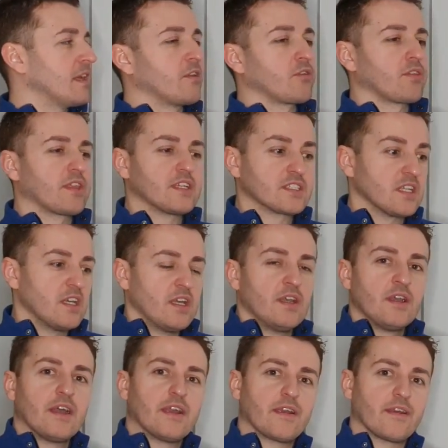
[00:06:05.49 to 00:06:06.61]
Entonces,
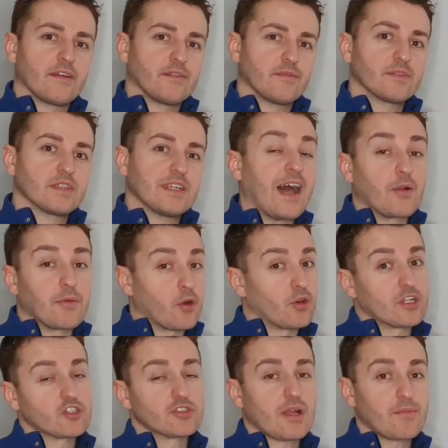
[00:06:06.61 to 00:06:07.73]
eh, a lo
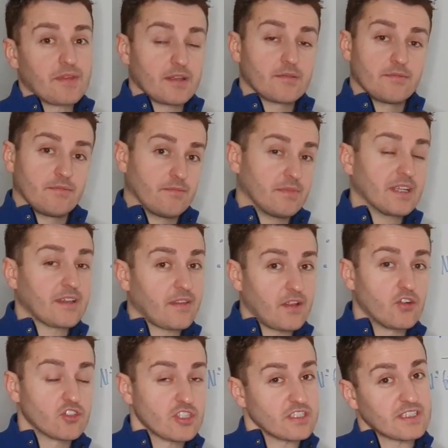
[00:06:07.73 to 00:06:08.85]
mejor eso también, ya te
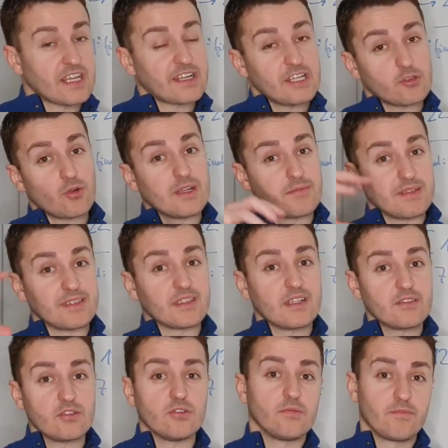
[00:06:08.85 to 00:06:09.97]
digo, se está
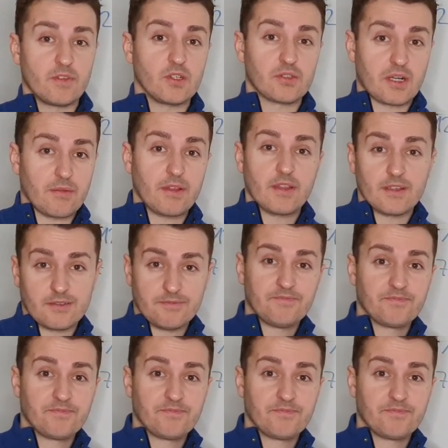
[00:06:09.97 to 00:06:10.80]
retroalimentando de otra vida.